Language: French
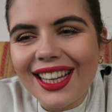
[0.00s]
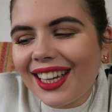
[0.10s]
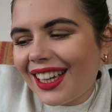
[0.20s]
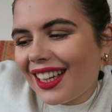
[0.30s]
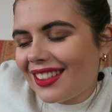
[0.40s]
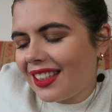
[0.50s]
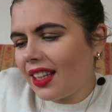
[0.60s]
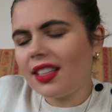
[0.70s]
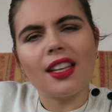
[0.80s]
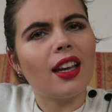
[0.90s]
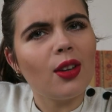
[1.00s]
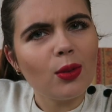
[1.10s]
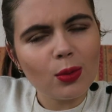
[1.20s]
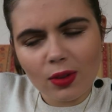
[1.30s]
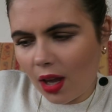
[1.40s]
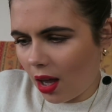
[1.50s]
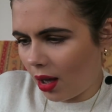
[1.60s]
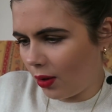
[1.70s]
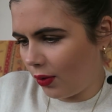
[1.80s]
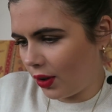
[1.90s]
Euh, c'est très sérieux tout
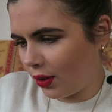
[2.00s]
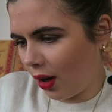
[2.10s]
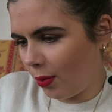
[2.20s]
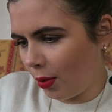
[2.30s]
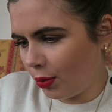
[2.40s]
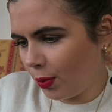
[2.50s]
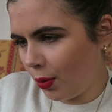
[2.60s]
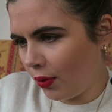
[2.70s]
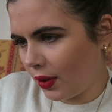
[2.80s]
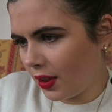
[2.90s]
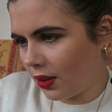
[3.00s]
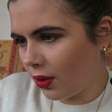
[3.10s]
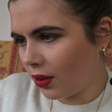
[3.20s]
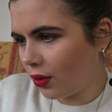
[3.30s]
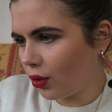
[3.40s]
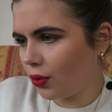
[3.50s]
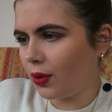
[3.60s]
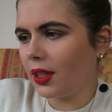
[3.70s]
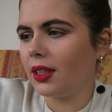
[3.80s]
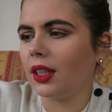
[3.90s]
ça, on va se calmer un petit peu, on va se détendre, qu'est-ce que je
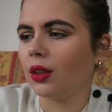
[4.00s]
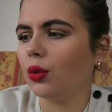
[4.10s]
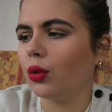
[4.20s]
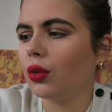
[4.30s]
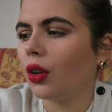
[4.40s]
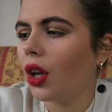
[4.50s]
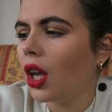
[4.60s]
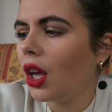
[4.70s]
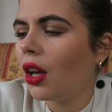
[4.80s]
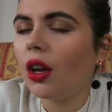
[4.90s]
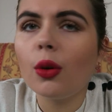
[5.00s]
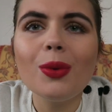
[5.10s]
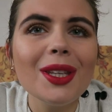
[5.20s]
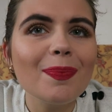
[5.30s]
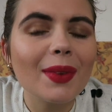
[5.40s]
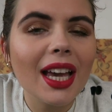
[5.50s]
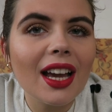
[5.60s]
voulais te dire d'autre euh, Oui,